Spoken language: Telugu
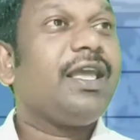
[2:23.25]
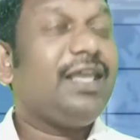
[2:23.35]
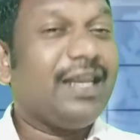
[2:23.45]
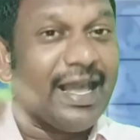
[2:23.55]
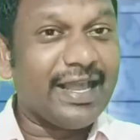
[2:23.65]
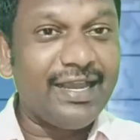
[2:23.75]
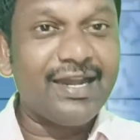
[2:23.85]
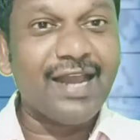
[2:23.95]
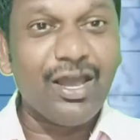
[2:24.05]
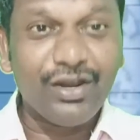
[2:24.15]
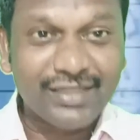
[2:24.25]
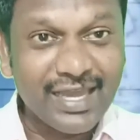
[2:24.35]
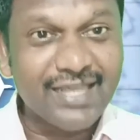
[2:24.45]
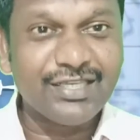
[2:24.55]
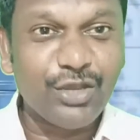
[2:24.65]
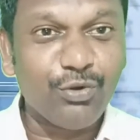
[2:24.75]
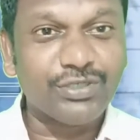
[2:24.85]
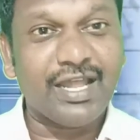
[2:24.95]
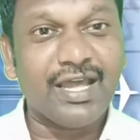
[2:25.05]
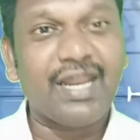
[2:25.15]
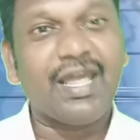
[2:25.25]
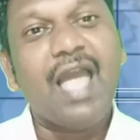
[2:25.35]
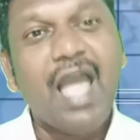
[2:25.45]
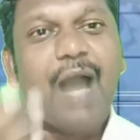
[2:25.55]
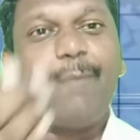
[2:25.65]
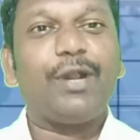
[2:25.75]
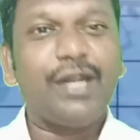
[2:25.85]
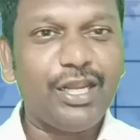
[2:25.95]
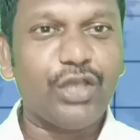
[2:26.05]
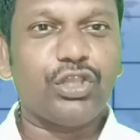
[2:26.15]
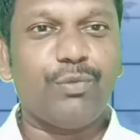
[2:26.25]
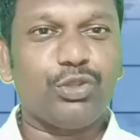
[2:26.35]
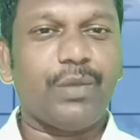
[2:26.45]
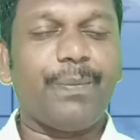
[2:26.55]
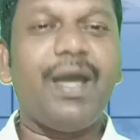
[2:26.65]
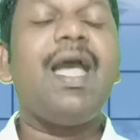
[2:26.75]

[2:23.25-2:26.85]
ఈ లక్కీ డ్రా తైలేసాయి అనుకో సడంగానే అప్పుడు క్లియర్ అవుతాయేమో తప్ప